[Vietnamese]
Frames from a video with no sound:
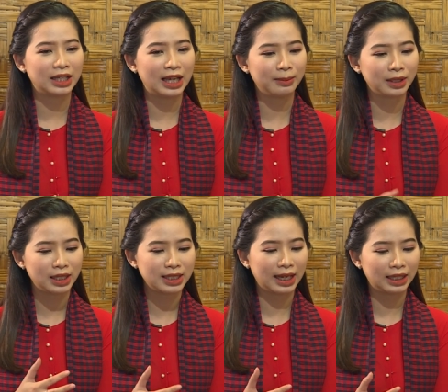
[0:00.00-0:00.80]
thì em
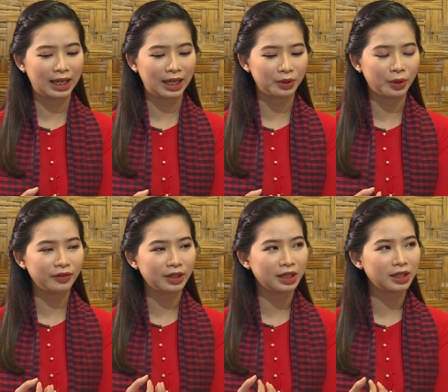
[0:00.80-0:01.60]
nghĩ rằng là đối
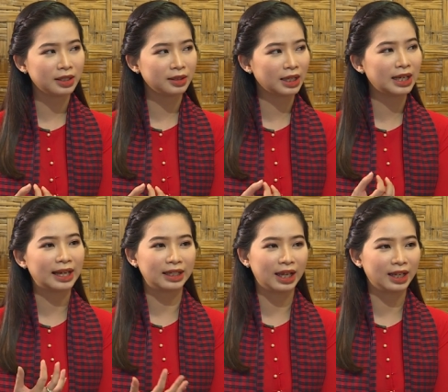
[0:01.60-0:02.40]
với cái
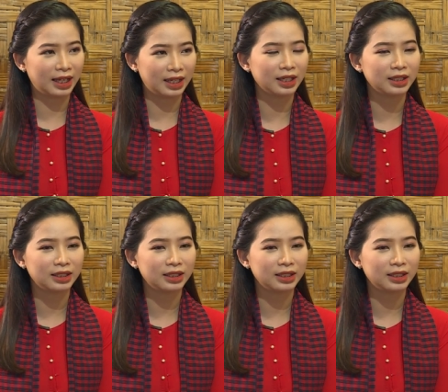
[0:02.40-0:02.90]
làng nghề này á,